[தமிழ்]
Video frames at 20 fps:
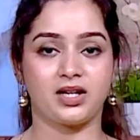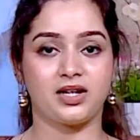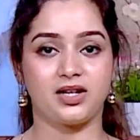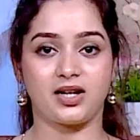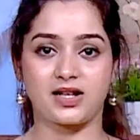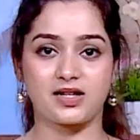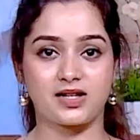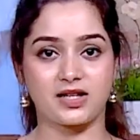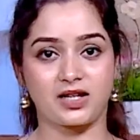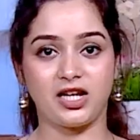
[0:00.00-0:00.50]

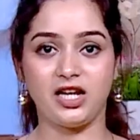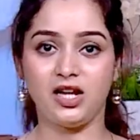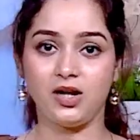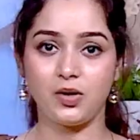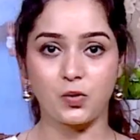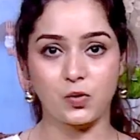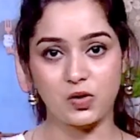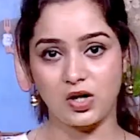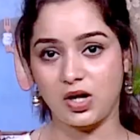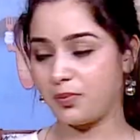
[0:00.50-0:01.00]
நசுக்கி
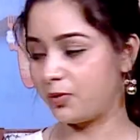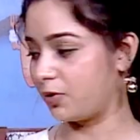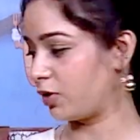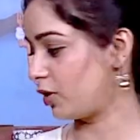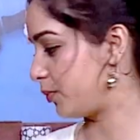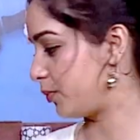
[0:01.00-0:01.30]
உள்ளே போட